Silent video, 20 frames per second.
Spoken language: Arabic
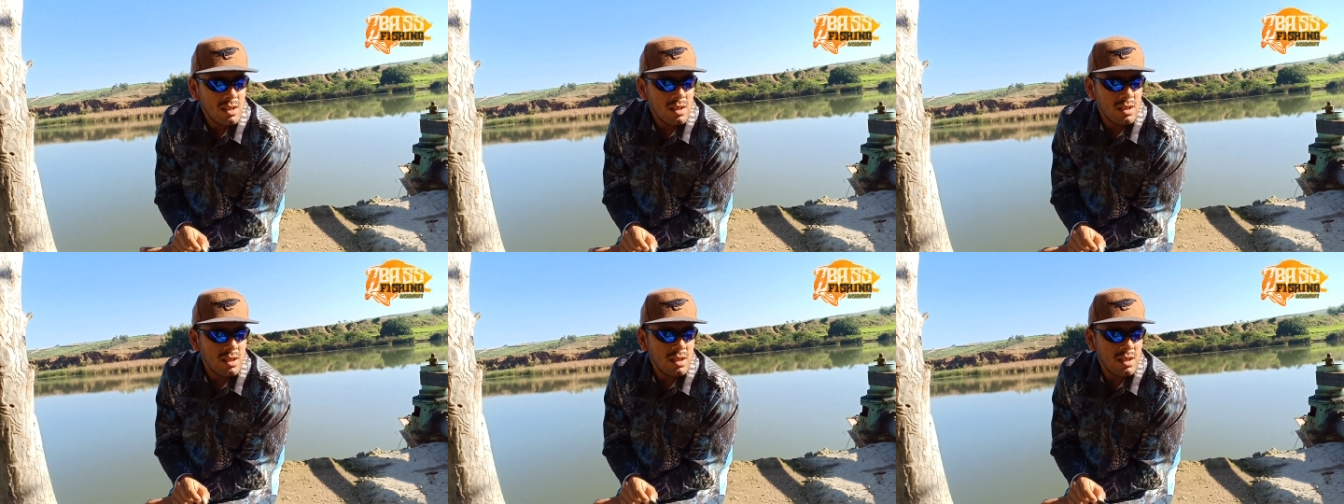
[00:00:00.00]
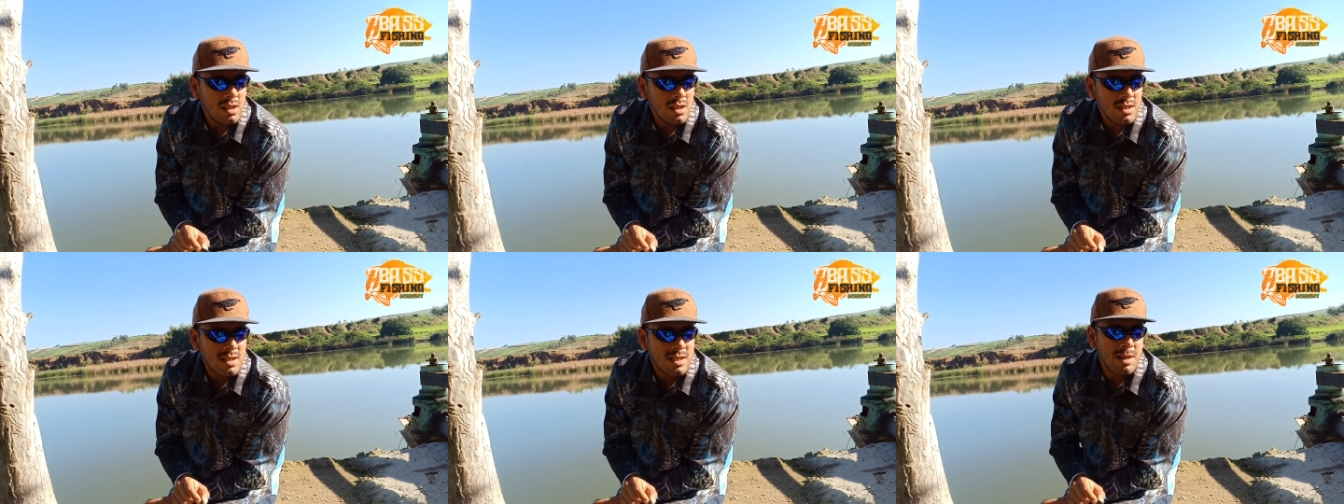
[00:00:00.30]

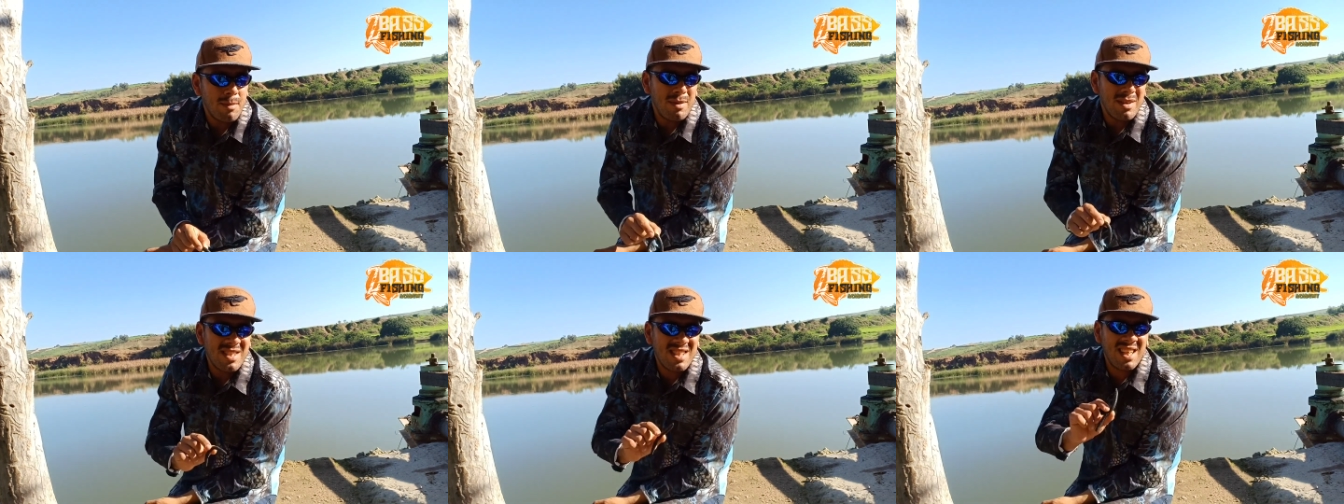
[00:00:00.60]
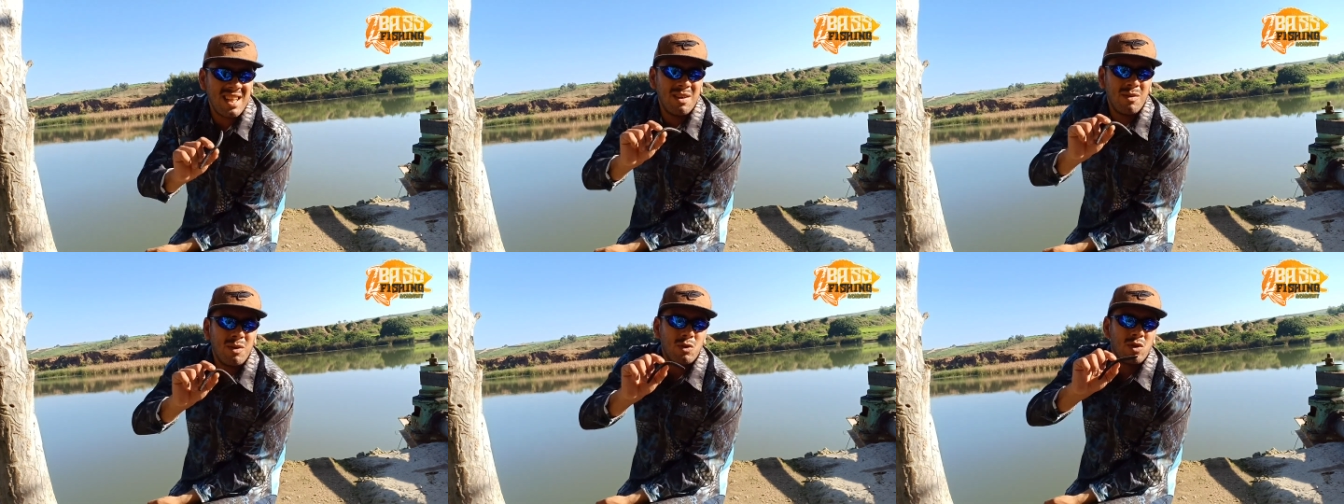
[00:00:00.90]
آه، سبع
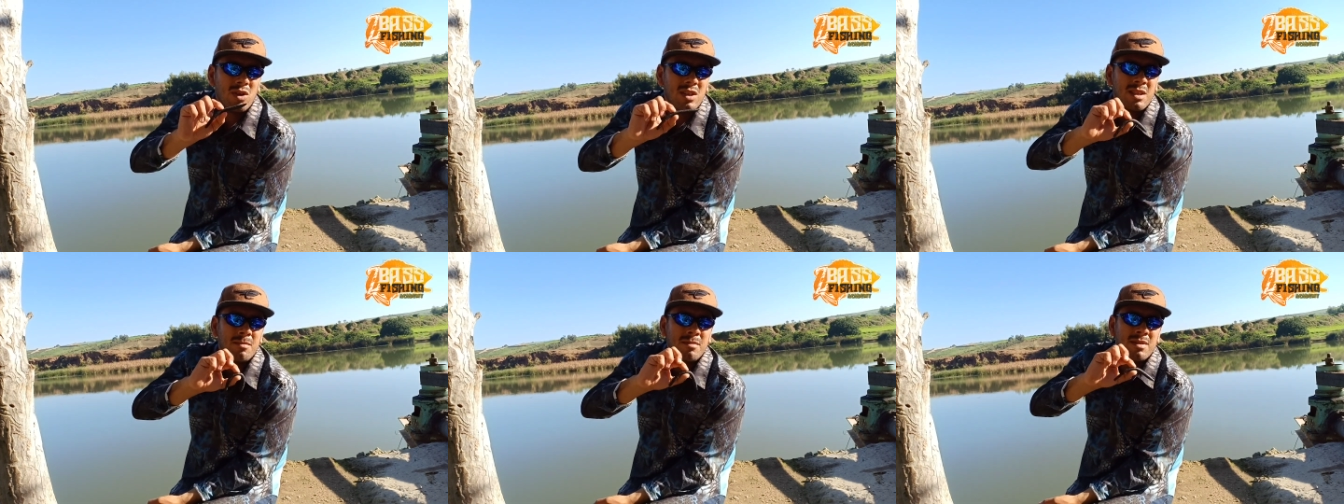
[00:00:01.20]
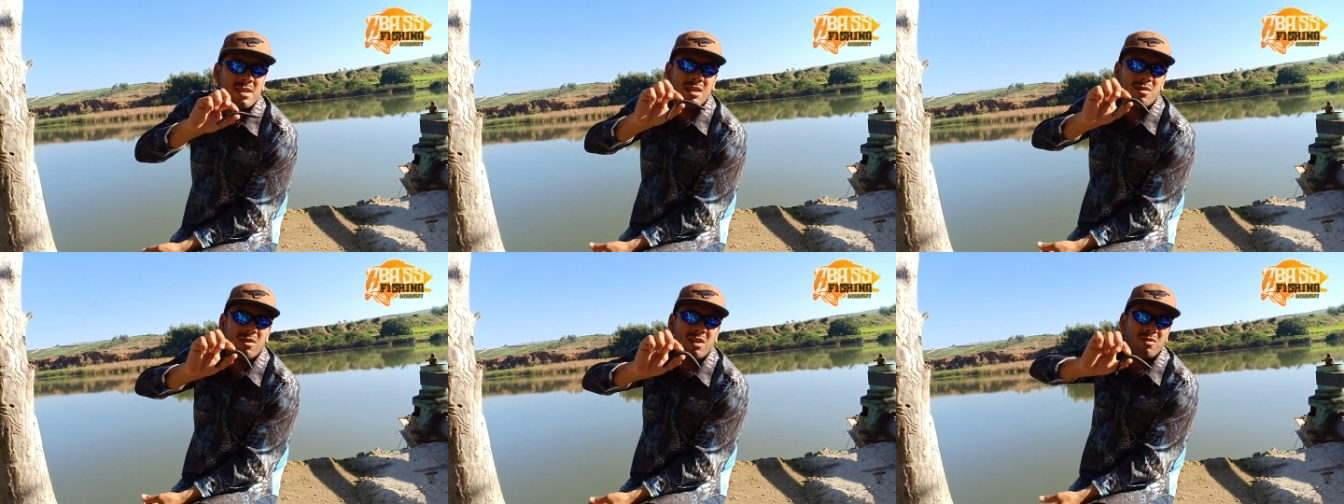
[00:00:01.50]
سنوات ولا ثمان
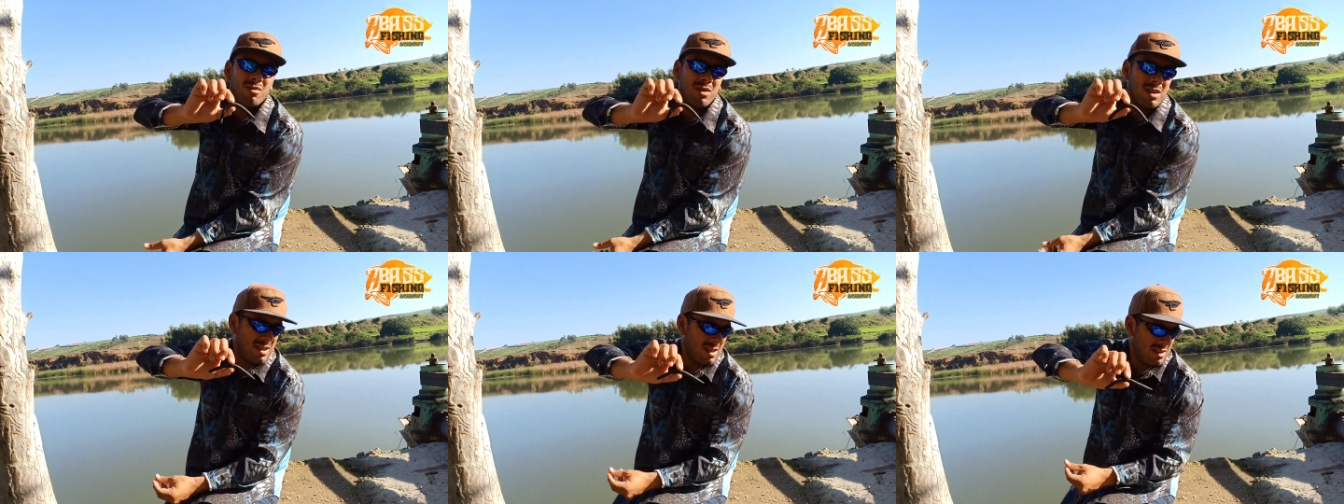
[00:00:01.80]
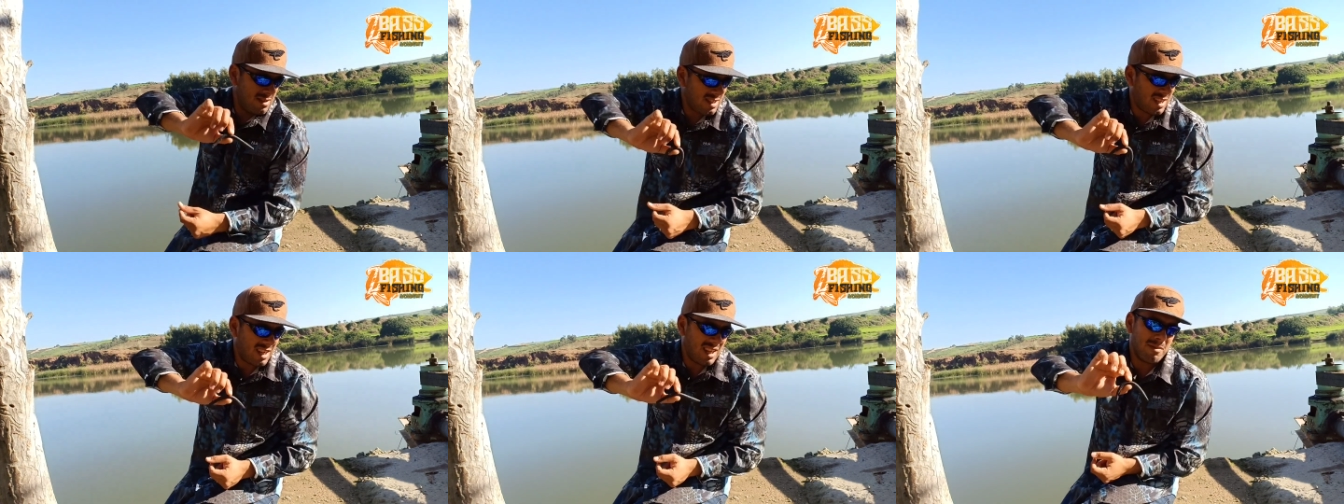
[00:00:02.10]
سنوات
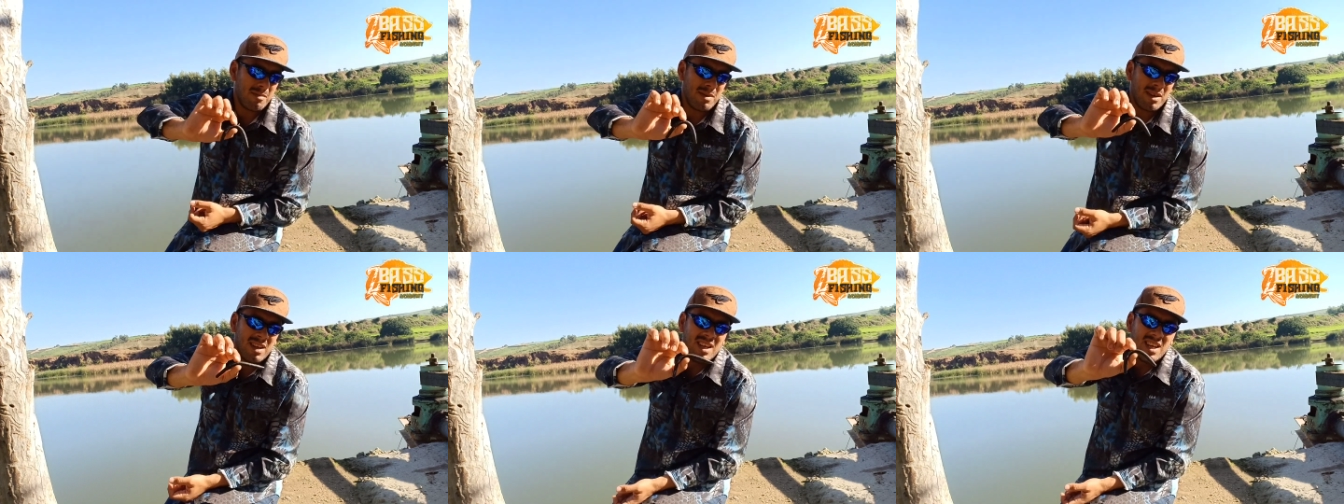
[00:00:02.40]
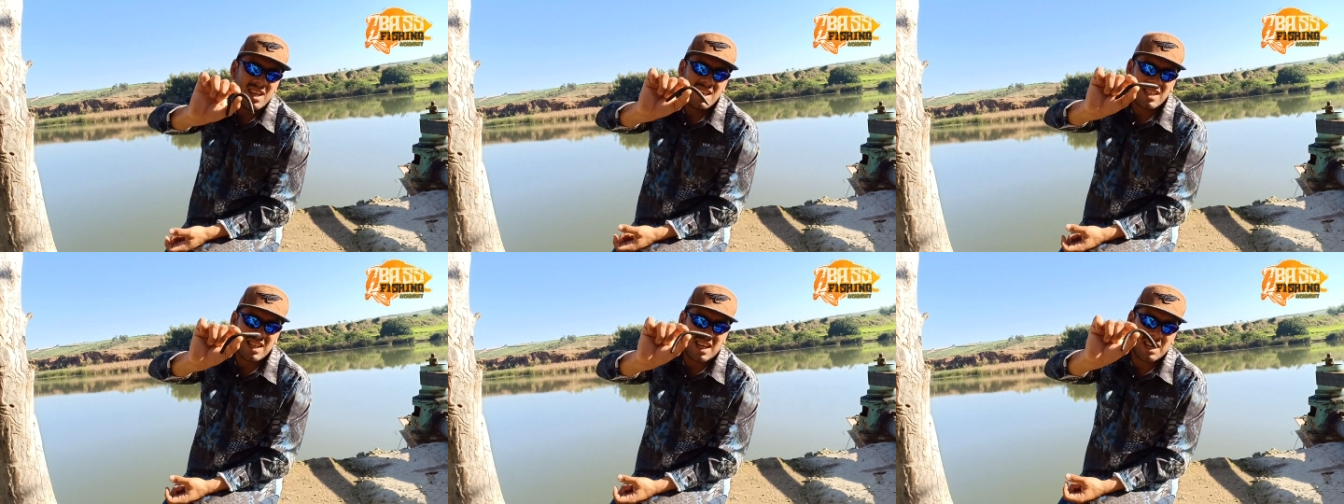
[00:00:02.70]
تقريبا
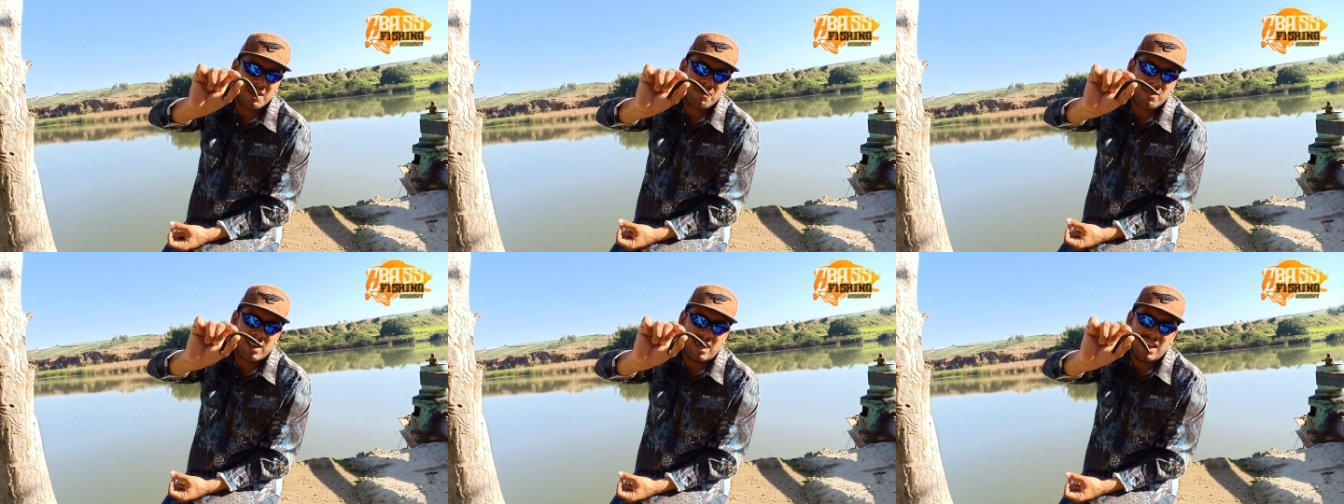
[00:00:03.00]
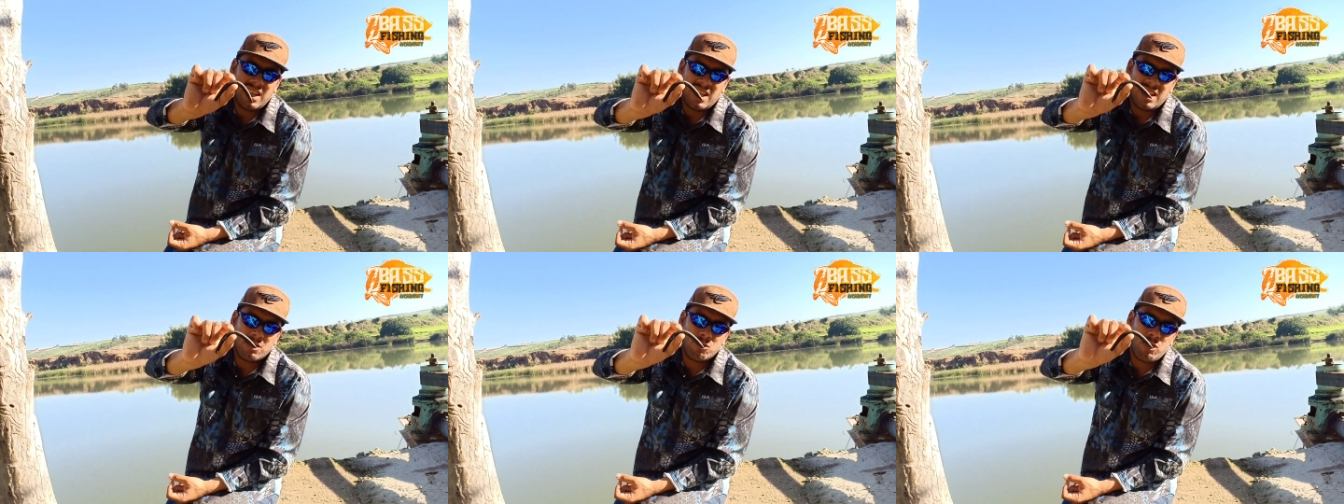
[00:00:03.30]
تعرفت
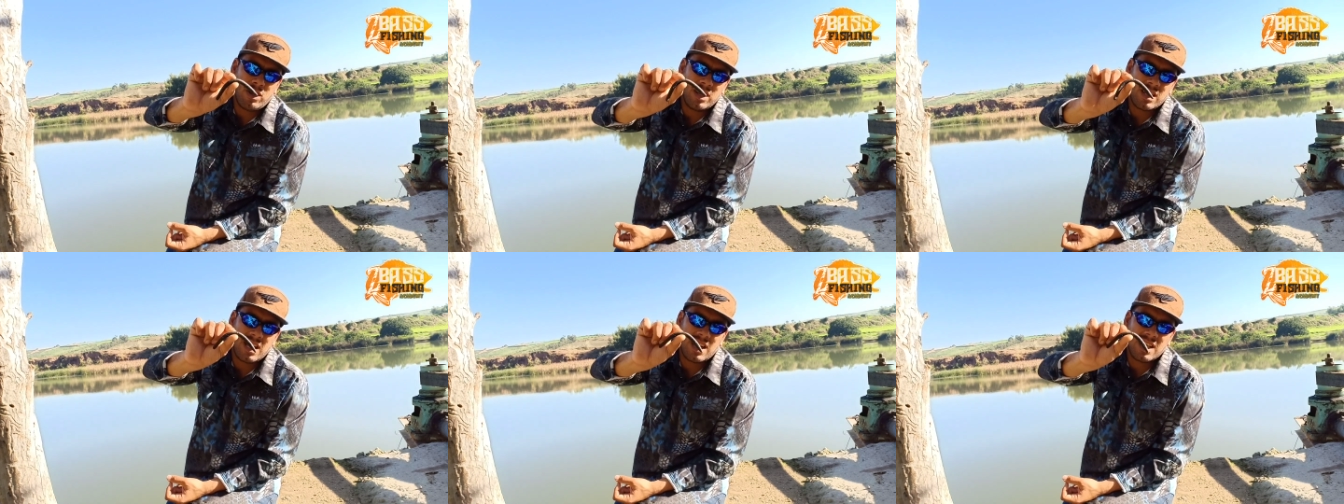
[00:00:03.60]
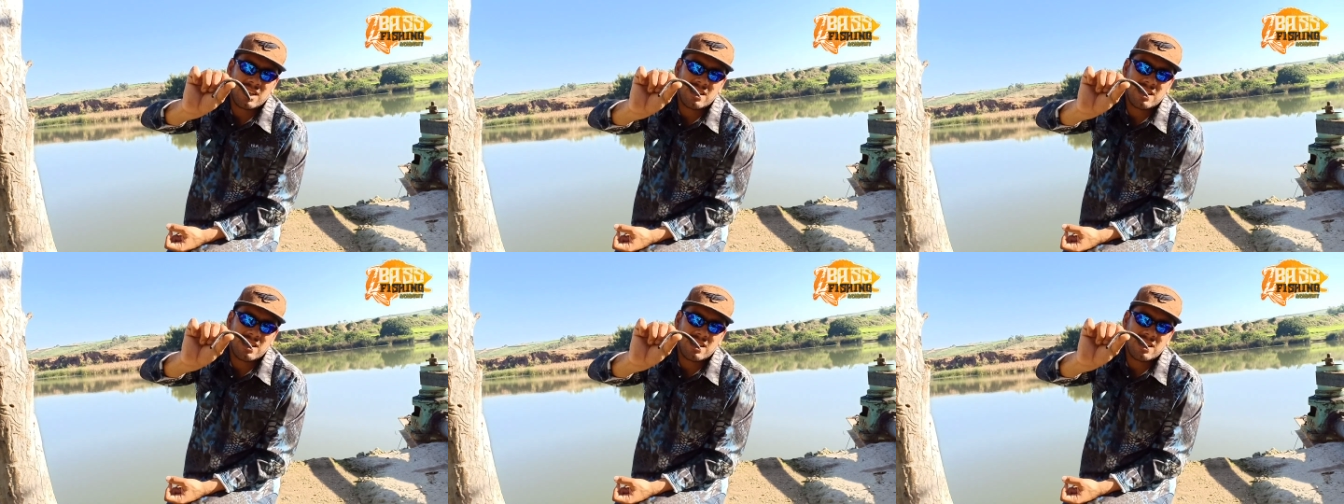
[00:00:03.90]
عليه عند واحد